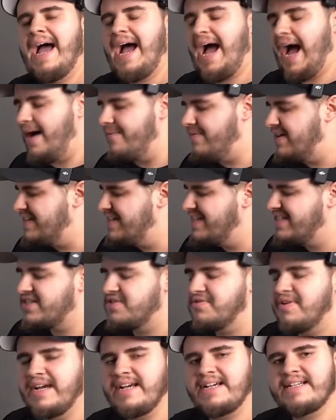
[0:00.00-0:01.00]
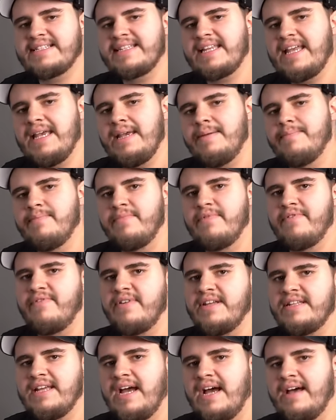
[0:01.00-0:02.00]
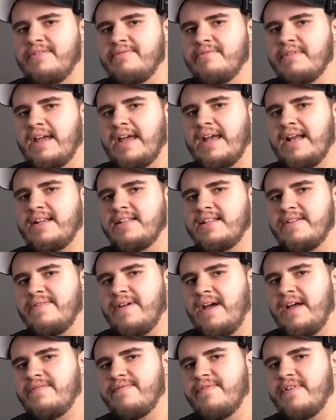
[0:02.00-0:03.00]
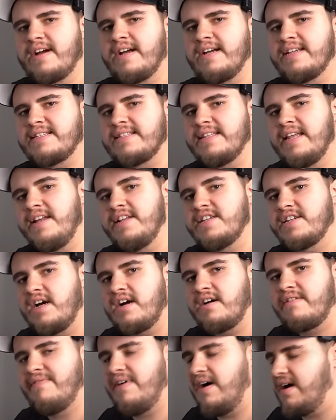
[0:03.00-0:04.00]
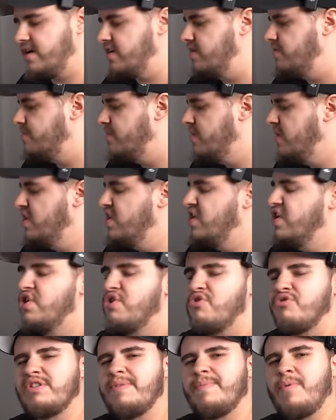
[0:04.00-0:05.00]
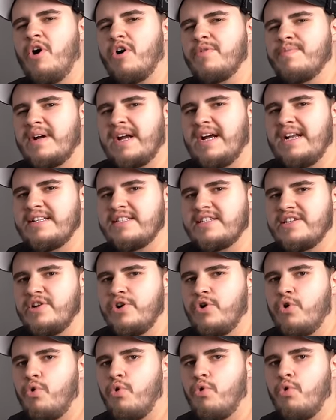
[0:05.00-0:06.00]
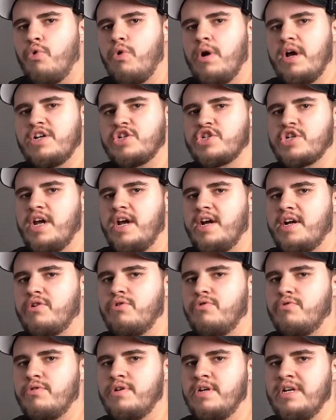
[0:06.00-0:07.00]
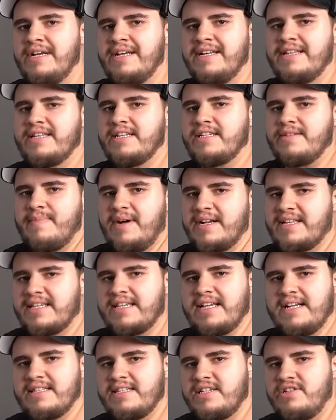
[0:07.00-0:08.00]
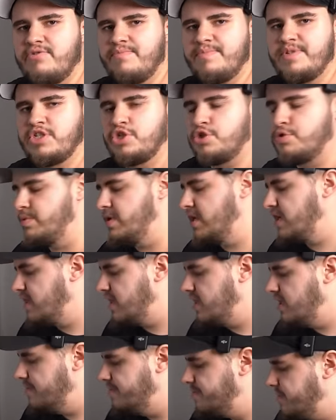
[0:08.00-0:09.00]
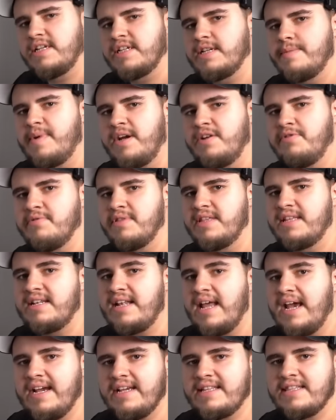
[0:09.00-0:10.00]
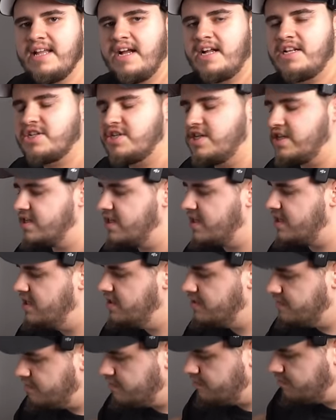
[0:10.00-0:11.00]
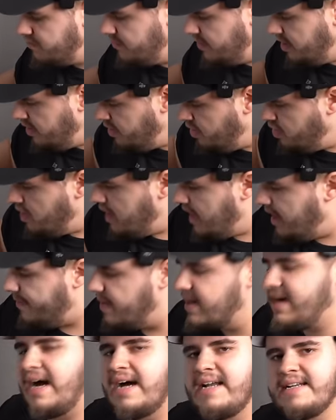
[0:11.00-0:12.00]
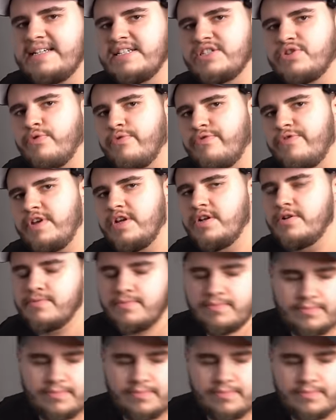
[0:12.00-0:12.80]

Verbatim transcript: aber nicht so extrem. Wird ja ein relativ einfaches Nature Aquarium und da braucht man gar nicht so eine hohe Steigung. Das macht das Ganze noch ein bisschen schwieriger. Deshalb mache ich nur einen leichten Anstieg nach hinten aber gar nicht so viel.